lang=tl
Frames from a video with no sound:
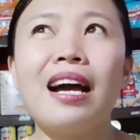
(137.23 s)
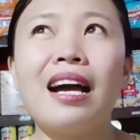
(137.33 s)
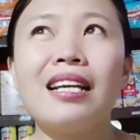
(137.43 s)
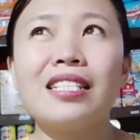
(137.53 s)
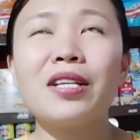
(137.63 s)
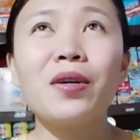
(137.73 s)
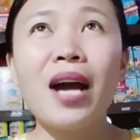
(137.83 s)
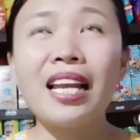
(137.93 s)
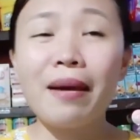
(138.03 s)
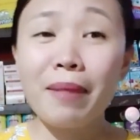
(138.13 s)
siguro ang
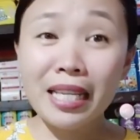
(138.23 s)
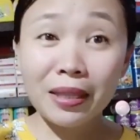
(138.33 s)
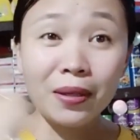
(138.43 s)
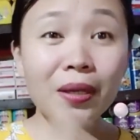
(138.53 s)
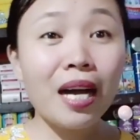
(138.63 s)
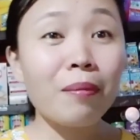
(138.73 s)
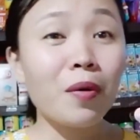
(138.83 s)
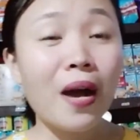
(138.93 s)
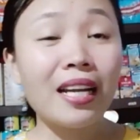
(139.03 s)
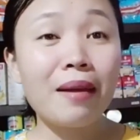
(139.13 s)
laman nito, kabuo
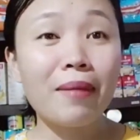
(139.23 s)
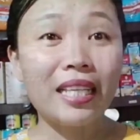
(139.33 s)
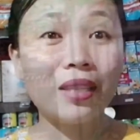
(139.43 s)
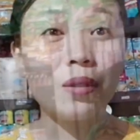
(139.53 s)
ang laman nito,